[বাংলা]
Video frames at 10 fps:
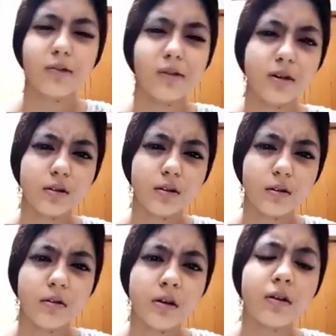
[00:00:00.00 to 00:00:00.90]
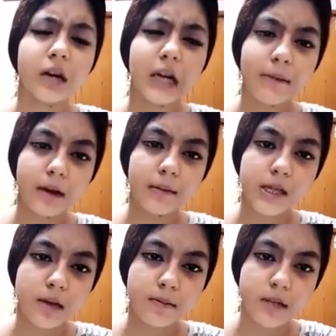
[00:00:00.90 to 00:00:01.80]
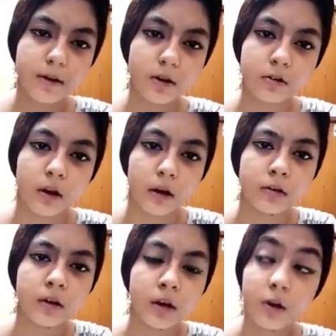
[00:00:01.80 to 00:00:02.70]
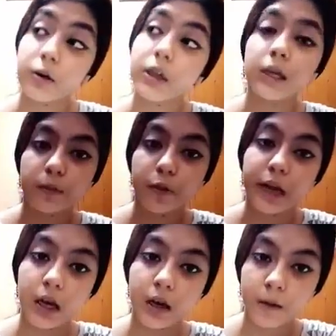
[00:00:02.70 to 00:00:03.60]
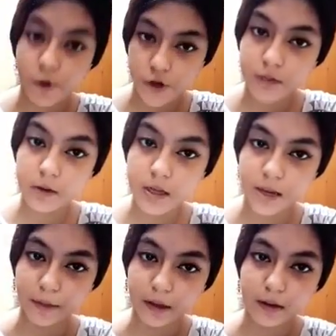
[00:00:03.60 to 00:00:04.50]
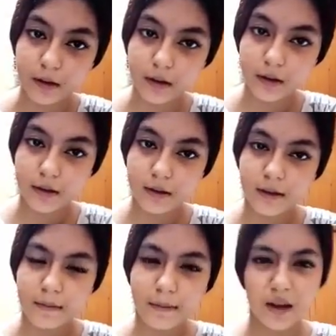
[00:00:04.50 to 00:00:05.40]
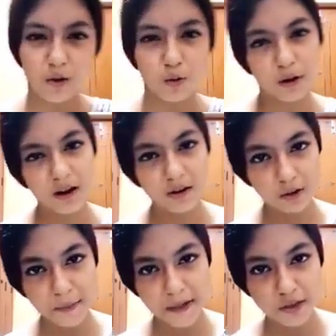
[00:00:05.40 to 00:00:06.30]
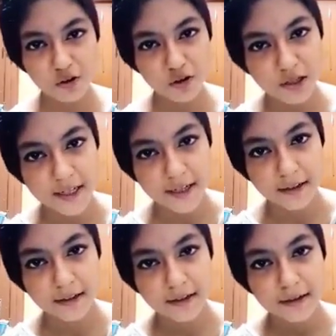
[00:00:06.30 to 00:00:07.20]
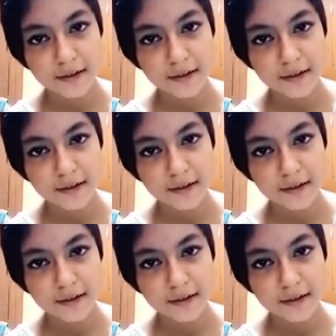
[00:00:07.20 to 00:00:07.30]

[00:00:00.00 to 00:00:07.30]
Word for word: কেন বলো তো ওই দোকানটায় বারে বারে যাবে যাবে করো কেন ওই মহিলা বসেন বলে যাবে মানে ওখানেও তোমার কিছু চলছে